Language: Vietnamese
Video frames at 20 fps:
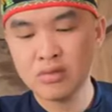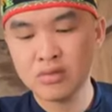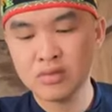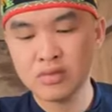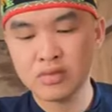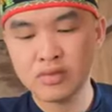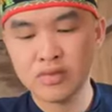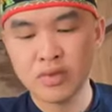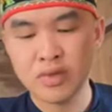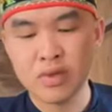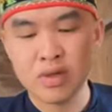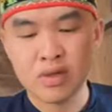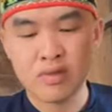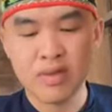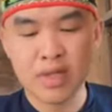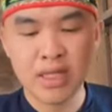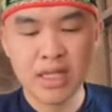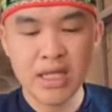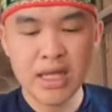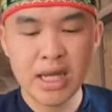thông phục
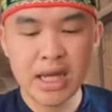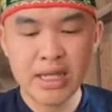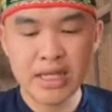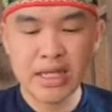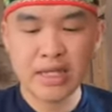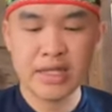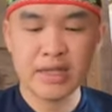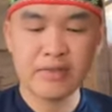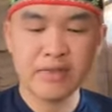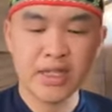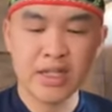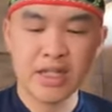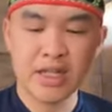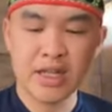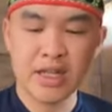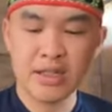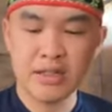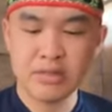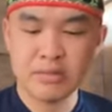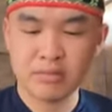văn đinh hai này thánh văn
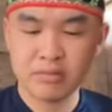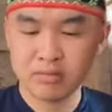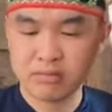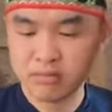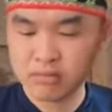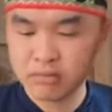gì đấy